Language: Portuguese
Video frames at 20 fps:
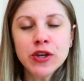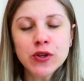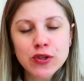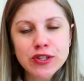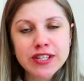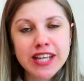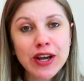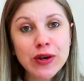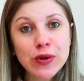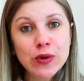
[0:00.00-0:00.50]
No
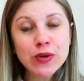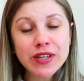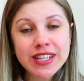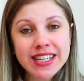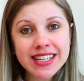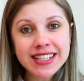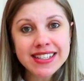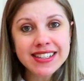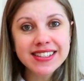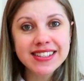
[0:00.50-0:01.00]
século
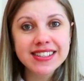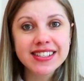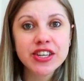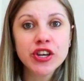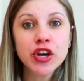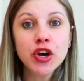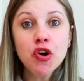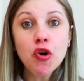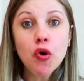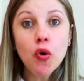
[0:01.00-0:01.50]
XV,
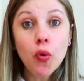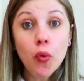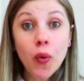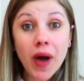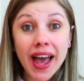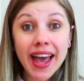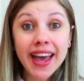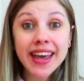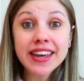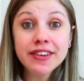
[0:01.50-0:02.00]
o
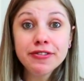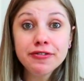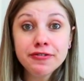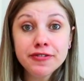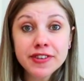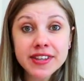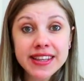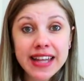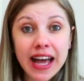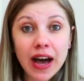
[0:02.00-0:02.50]
R
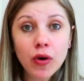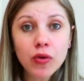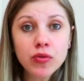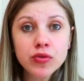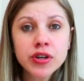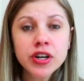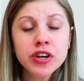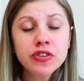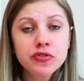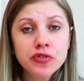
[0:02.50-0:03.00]

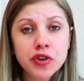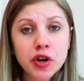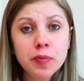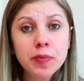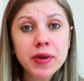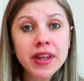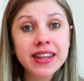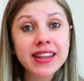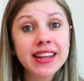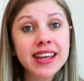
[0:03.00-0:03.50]
final foi
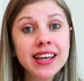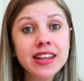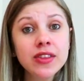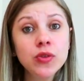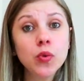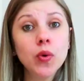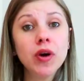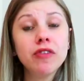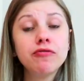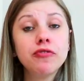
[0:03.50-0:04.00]

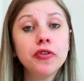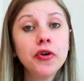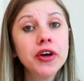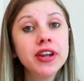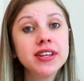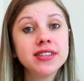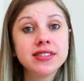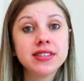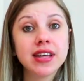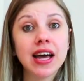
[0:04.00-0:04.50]
perdendo a
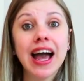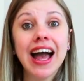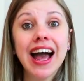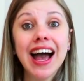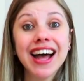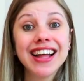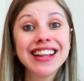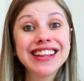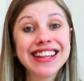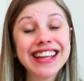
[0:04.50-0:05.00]
força
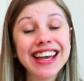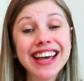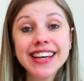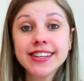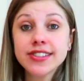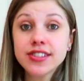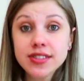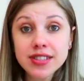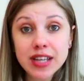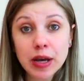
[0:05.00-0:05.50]

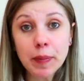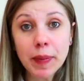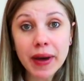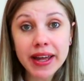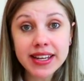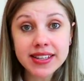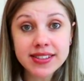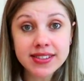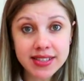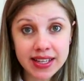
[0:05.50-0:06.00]
até
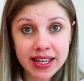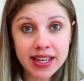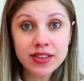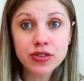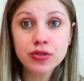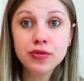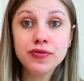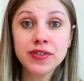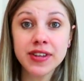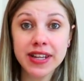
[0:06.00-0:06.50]
desaparecer
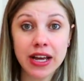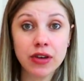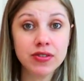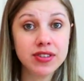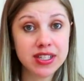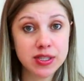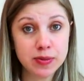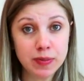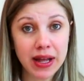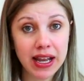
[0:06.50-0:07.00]
do final
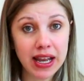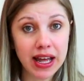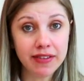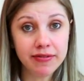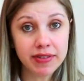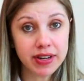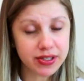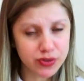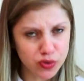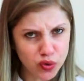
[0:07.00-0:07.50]
das
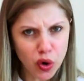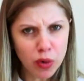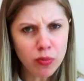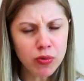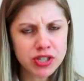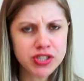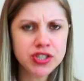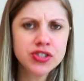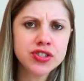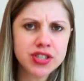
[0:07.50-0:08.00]
palavras,
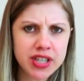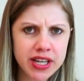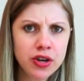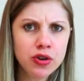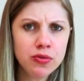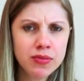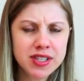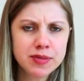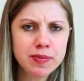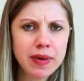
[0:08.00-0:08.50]
como a gente tem
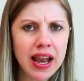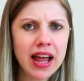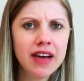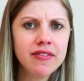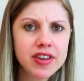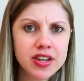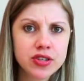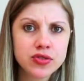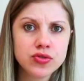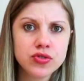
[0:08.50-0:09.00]
algumas
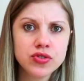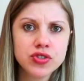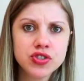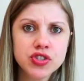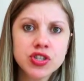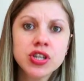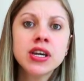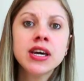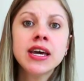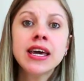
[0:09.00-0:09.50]
palavras
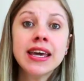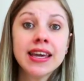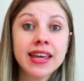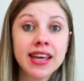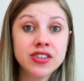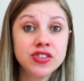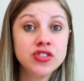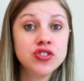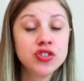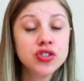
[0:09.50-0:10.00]
hoje que
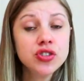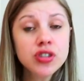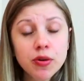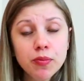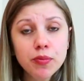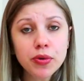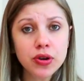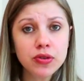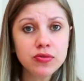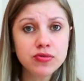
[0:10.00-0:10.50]
a gente
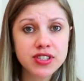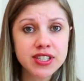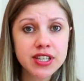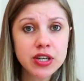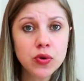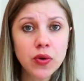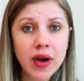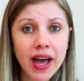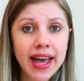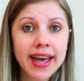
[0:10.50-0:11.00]
não
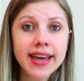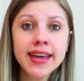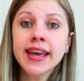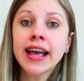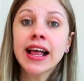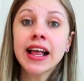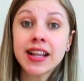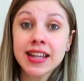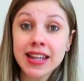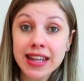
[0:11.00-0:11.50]
pronuncia o R
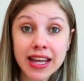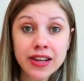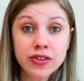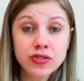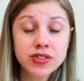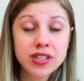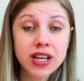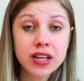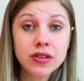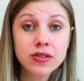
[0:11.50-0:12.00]
lá
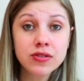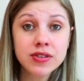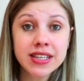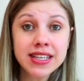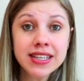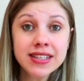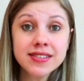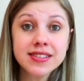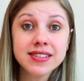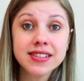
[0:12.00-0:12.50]
no século
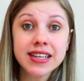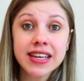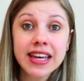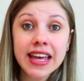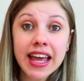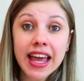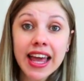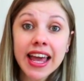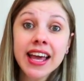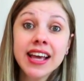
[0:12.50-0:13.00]
XV.
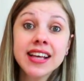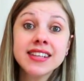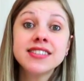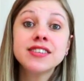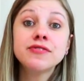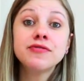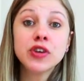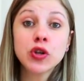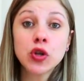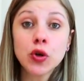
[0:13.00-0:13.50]

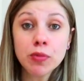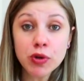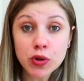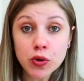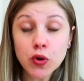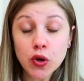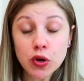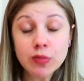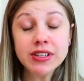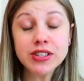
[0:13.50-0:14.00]
Esse
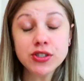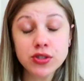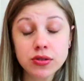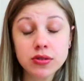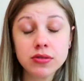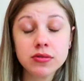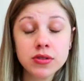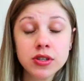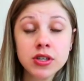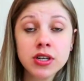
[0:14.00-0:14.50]
fenômeno
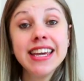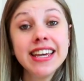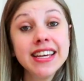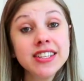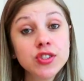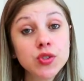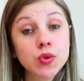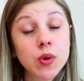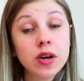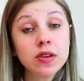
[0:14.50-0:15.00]
começou.
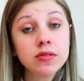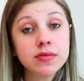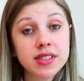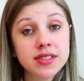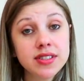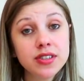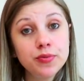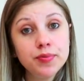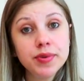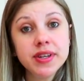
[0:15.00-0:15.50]
Isso
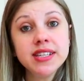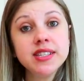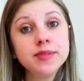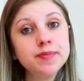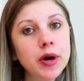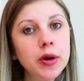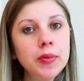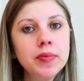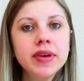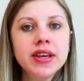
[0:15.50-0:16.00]
aconteceu
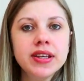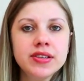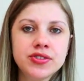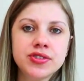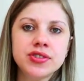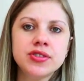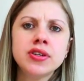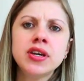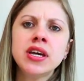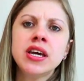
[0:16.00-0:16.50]

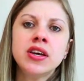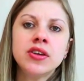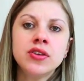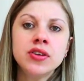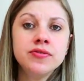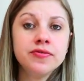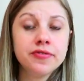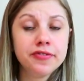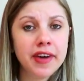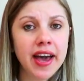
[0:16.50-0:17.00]
principalmente
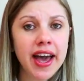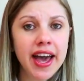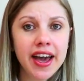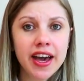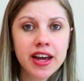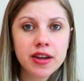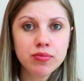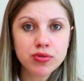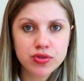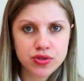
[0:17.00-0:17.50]
em
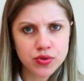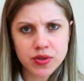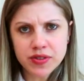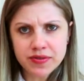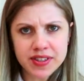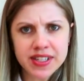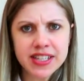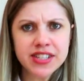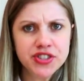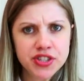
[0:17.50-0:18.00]
verbos, no
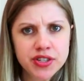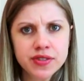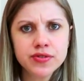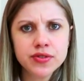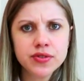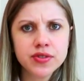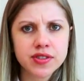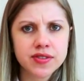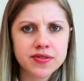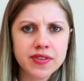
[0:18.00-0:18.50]
infinitivo
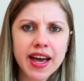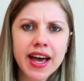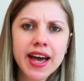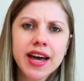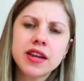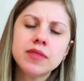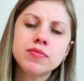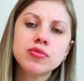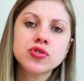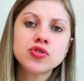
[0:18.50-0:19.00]
dos
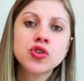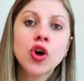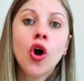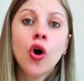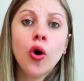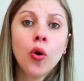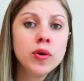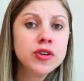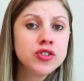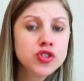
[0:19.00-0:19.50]
verbos,
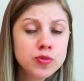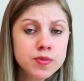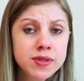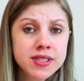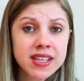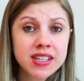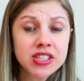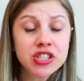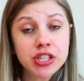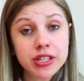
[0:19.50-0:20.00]
ou em
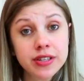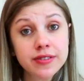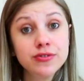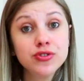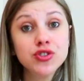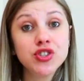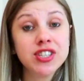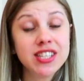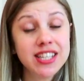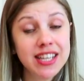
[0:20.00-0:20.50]

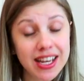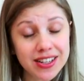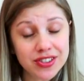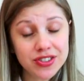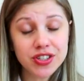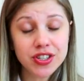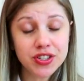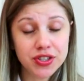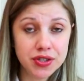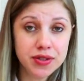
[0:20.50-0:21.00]
substantivos e
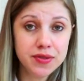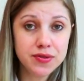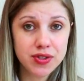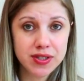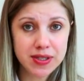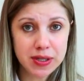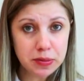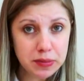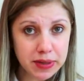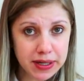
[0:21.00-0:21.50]
adjetivos
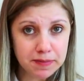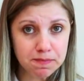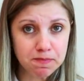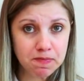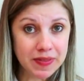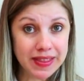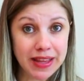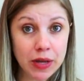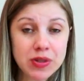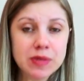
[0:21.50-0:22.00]
também.
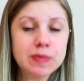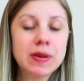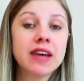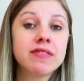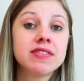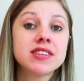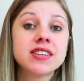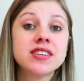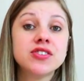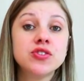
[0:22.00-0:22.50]
Então, as
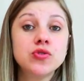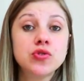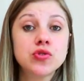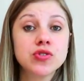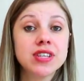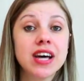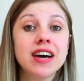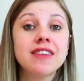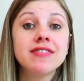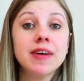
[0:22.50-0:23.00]
palavras que a gente
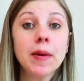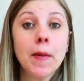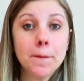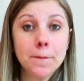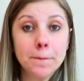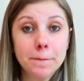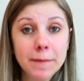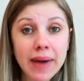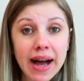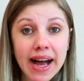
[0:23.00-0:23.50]
usava
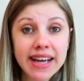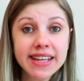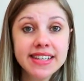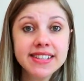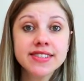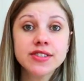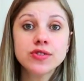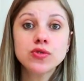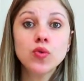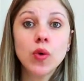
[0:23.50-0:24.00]

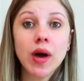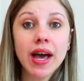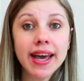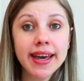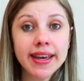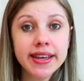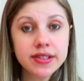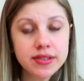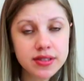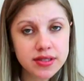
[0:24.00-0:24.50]
mais, o
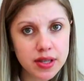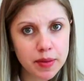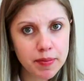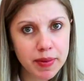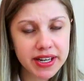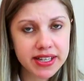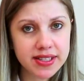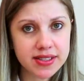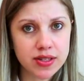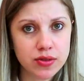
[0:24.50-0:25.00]
R
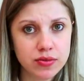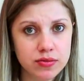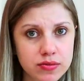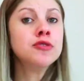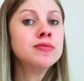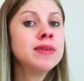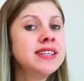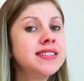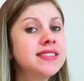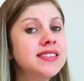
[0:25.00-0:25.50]
desapareceu.
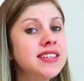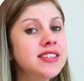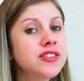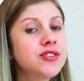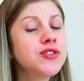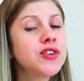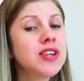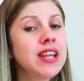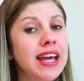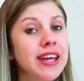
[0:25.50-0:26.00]
Mas
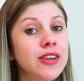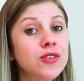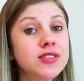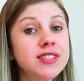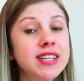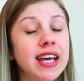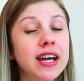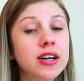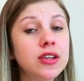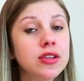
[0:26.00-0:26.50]
isso lá no
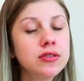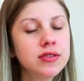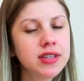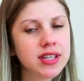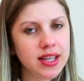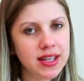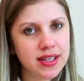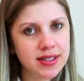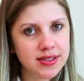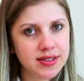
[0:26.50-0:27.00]
século
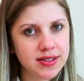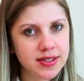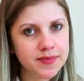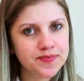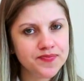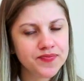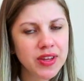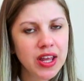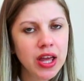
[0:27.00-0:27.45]
XV.